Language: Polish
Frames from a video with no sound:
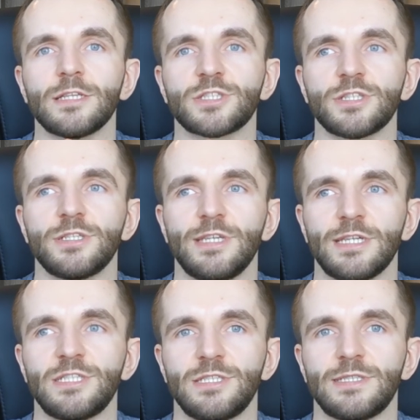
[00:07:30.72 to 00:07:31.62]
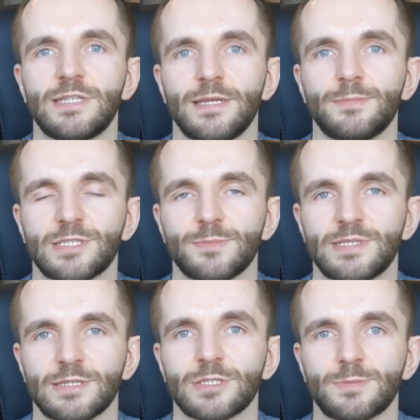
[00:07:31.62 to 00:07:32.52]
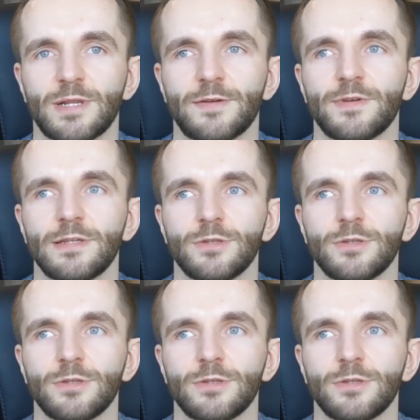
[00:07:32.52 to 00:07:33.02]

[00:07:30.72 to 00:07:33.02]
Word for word: Czyli jeśli zdajemy sobie z tego sprawę,